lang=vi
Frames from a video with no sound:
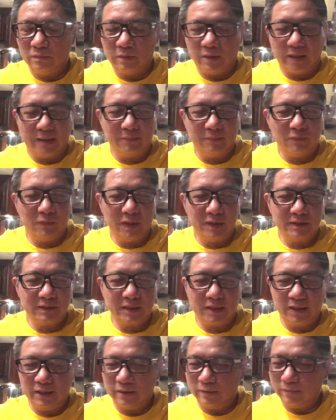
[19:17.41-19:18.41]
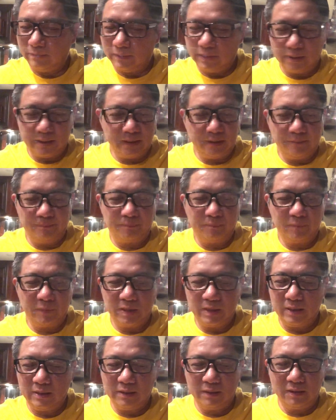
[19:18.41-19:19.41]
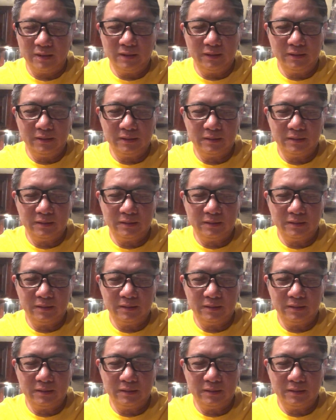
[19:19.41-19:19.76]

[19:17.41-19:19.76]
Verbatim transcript: hòa làm quá trời nhưng mà mấy vị nói